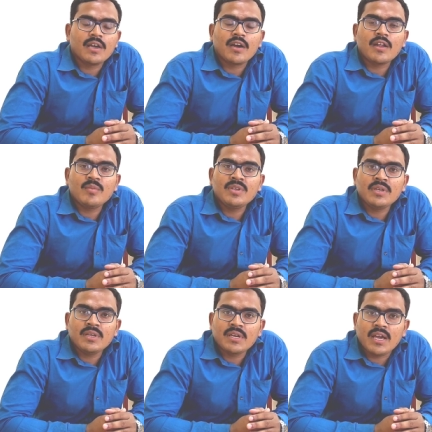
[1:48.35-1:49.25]
এখানে আমি
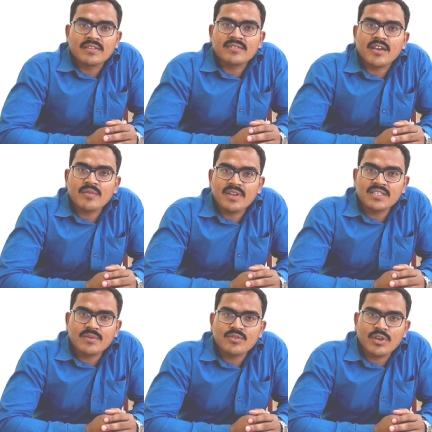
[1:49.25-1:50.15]
অ্যাস এ সার্ভে
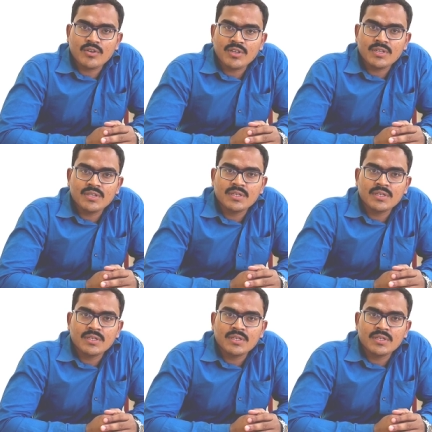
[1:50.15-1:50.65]
হিসাবে জয়েন হই